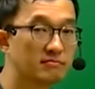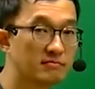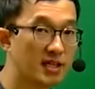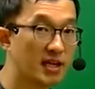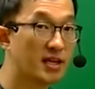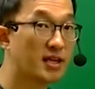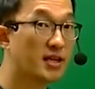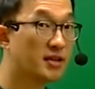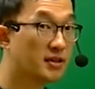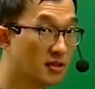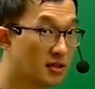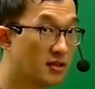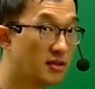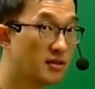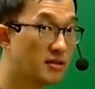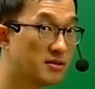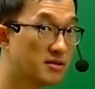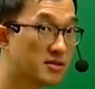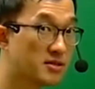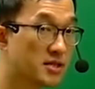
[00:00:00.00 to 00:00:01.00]
네, 틀린
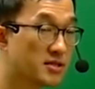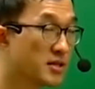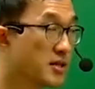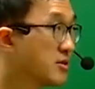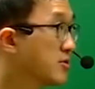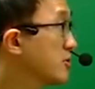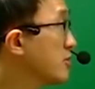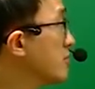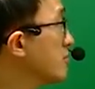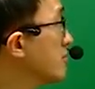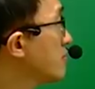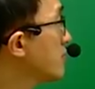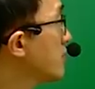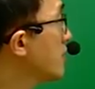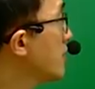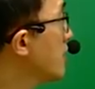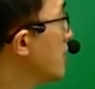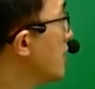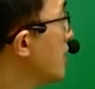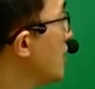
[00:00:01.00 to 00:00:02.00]
것을 찾아야죠.
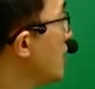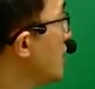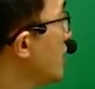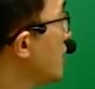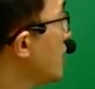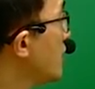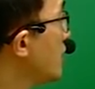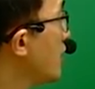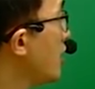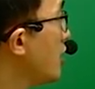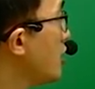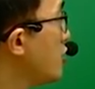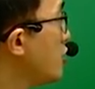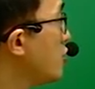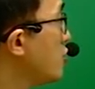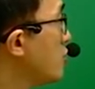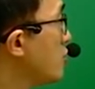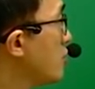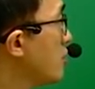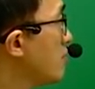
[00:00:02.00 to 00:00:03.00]

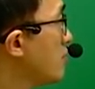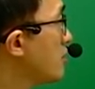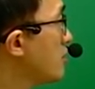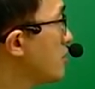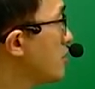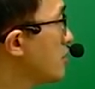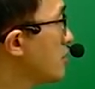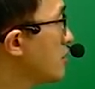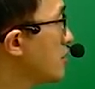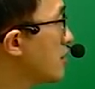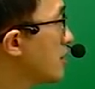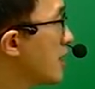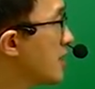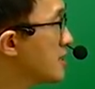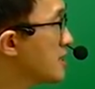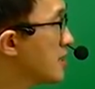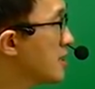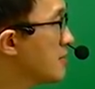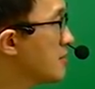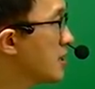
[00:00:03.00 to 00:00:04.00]
개인용 컴퓨터를
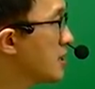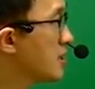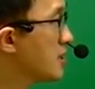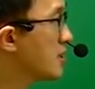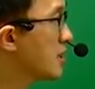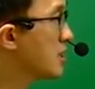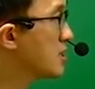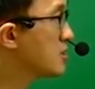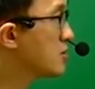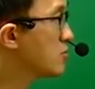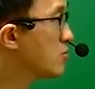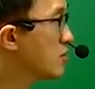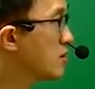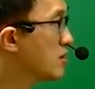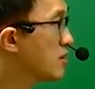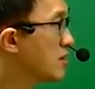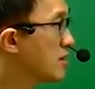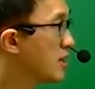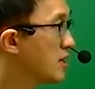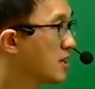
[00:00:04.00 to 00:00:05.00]
가장 많이 가지고
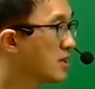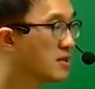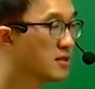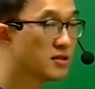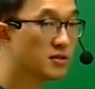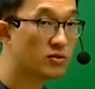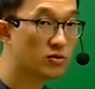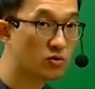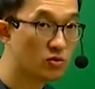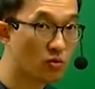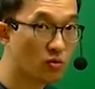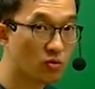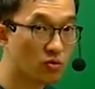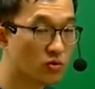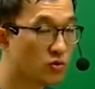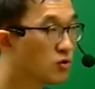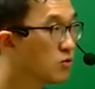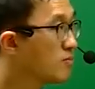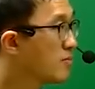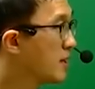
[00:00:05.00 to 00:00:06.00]
있는 나라는
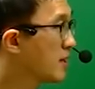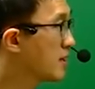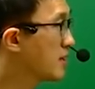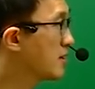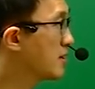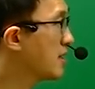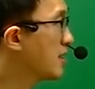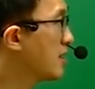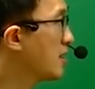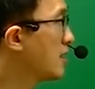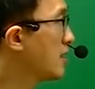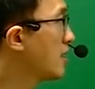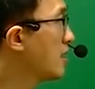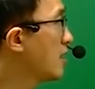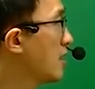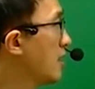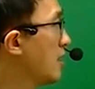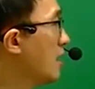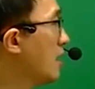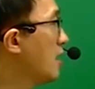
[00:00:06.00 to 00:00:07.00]
종종 바뀐다.
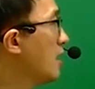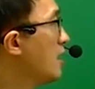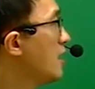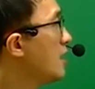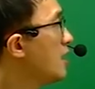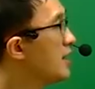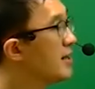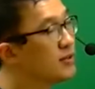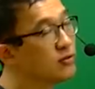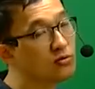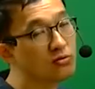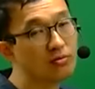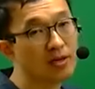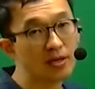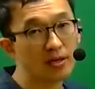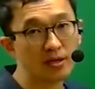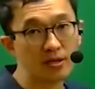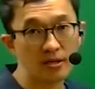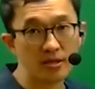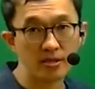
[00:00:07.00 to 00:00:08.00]

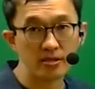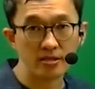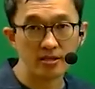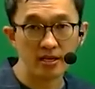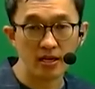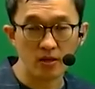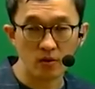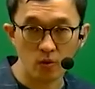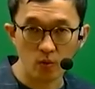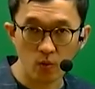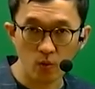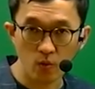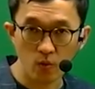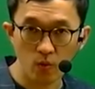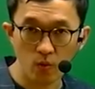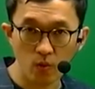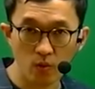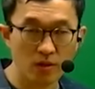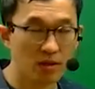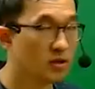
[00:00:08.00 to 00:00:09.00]
한국말을 읽지
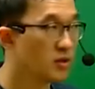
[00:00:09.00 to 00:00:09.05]
않고